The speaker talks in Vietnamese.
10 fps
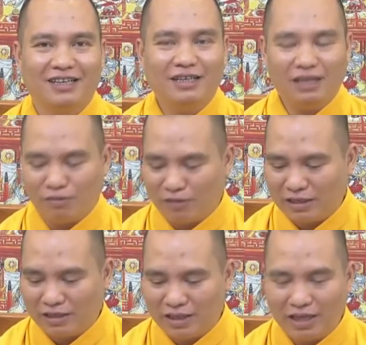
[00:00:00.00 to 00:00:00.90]
đi học
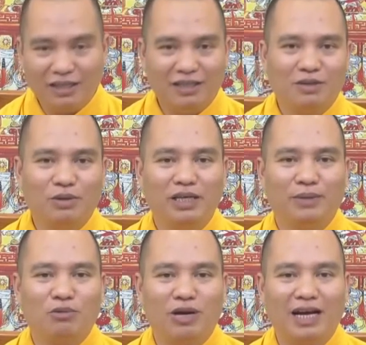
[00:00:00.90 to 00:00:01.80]
Phật như thế thì, thì nguy
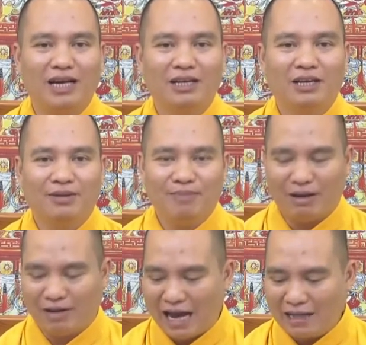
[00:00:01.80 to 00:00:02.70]
hiểm quá
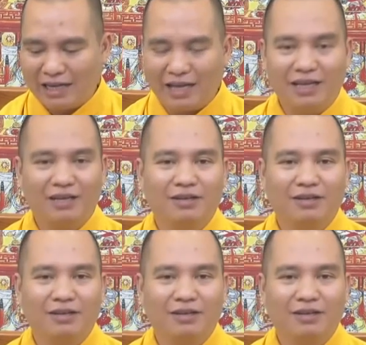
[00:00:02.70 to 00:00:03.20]
bảo ai dạy